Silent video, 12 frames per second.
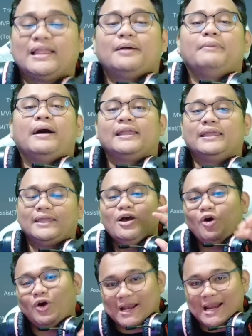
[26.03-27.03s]
Nah, bagi
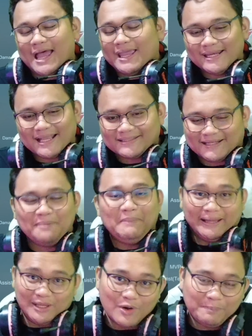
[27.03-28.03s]
orang lain nggak senang,
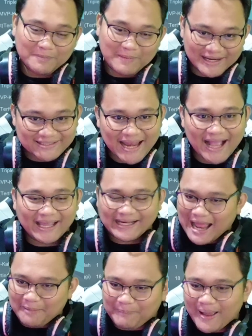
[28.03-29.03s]
bagi gue pribadi senang
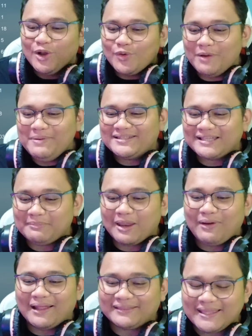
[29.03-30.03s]
karena apa? Gue bisa
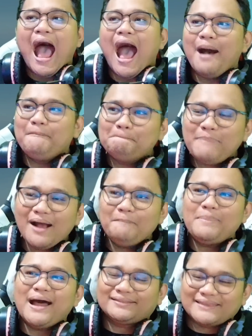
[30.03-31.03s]
melewati ambang
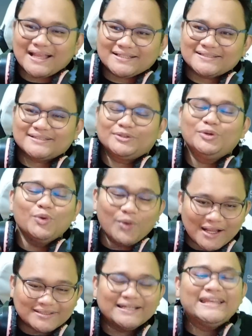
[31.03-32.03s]
batas gue
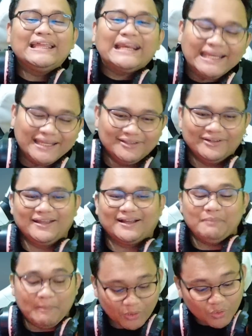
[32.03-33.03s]
sendiri gitu loh ya,
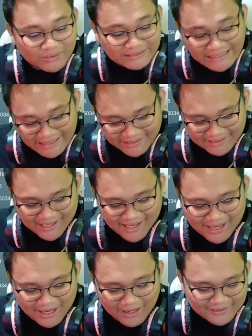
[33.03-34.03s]
kemampuan gue sendiri.
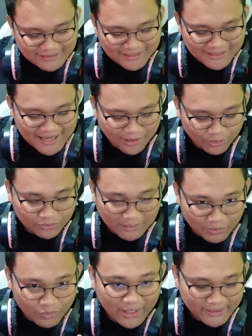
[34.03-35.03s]
Nah, jadi di akun
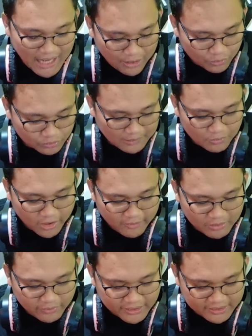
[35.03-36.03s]
utama gue ini akun utama gue ya by
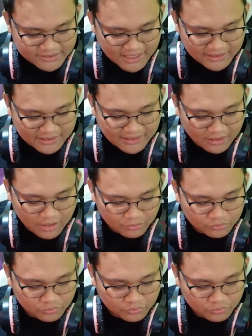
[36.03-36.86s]
the way ya guys ya nih akun